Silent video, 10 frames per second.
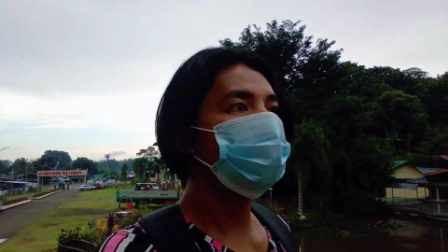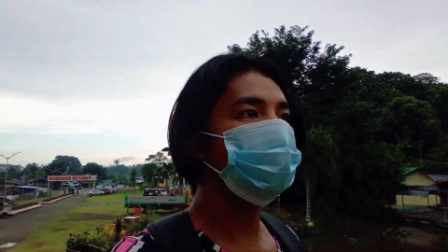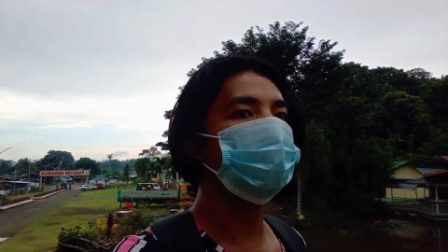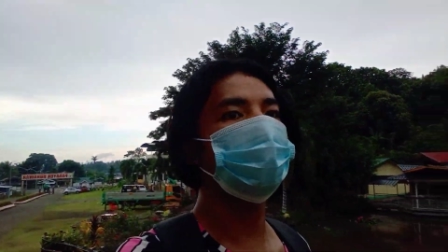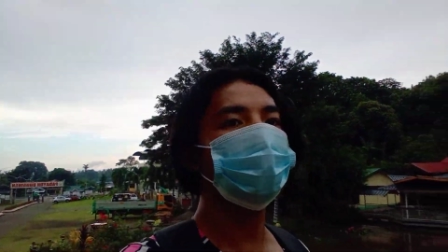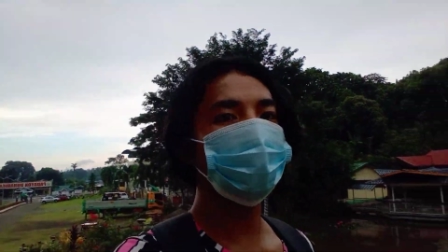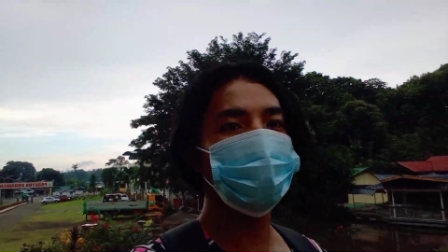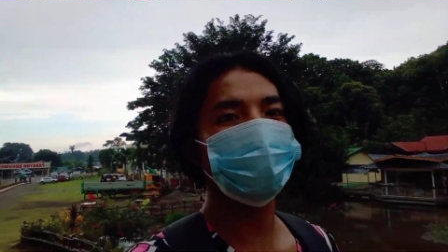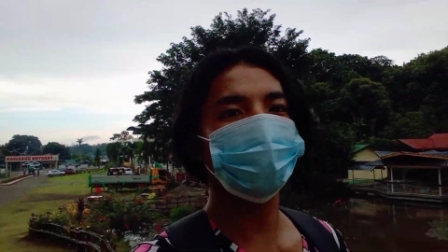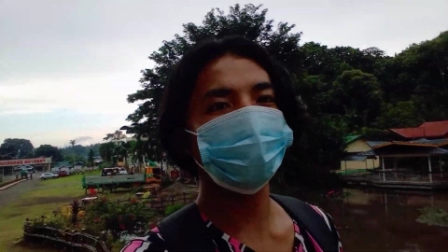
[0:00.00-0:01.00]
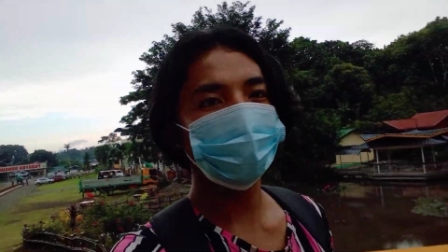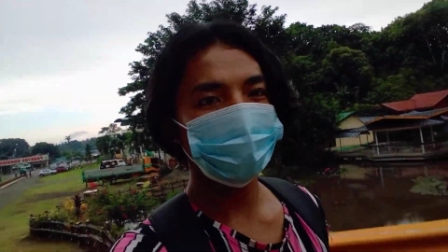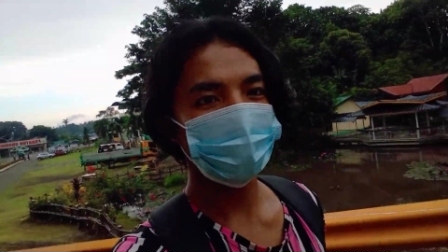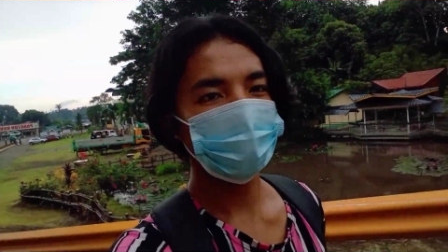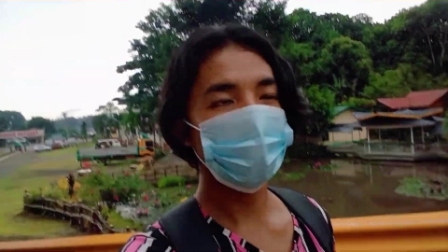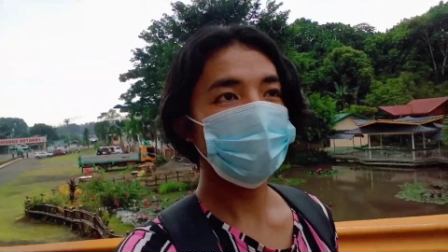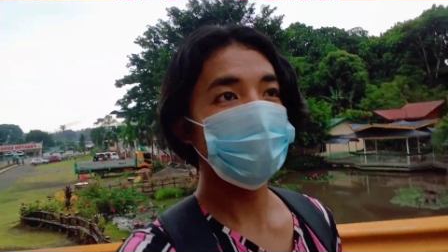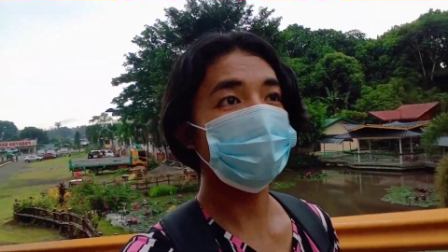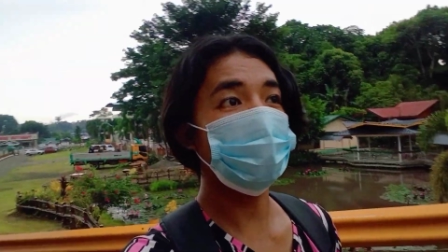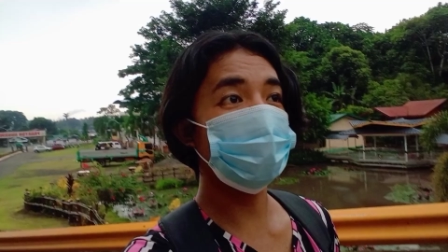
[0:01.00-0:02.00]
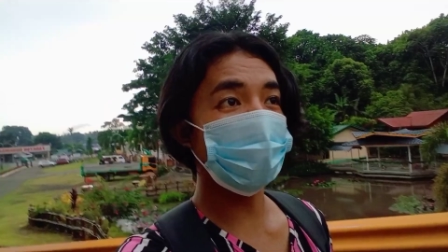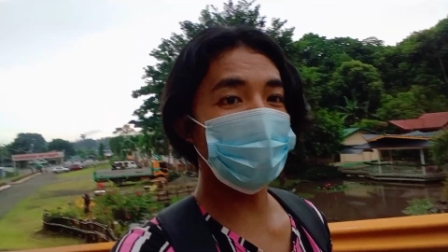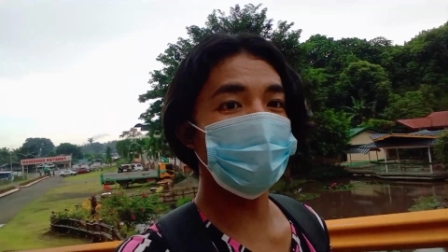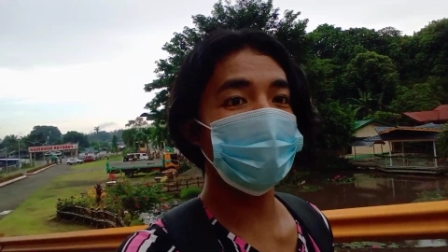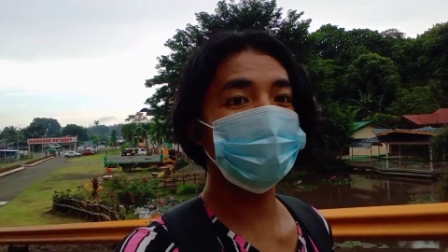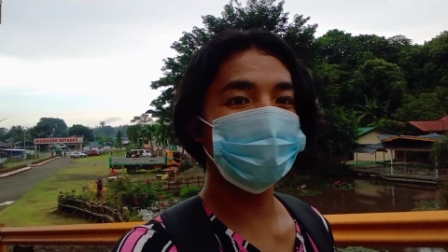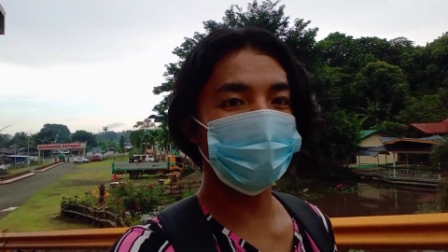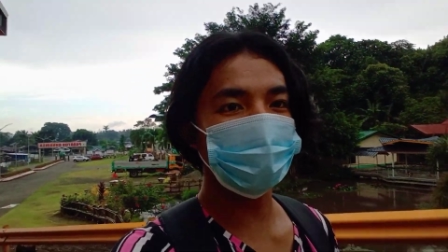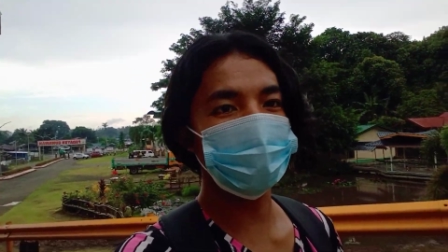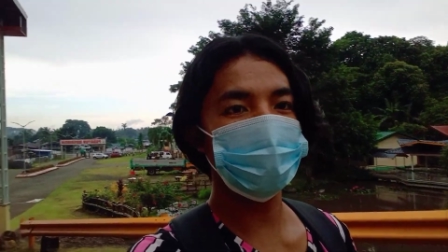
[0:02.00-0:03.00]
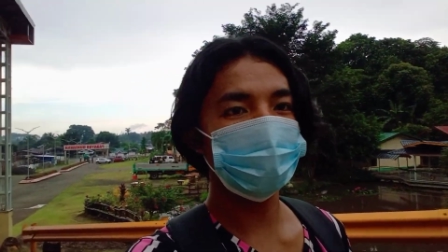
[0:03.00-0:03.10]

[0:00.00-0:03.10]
So, punta muna ako ngayon doon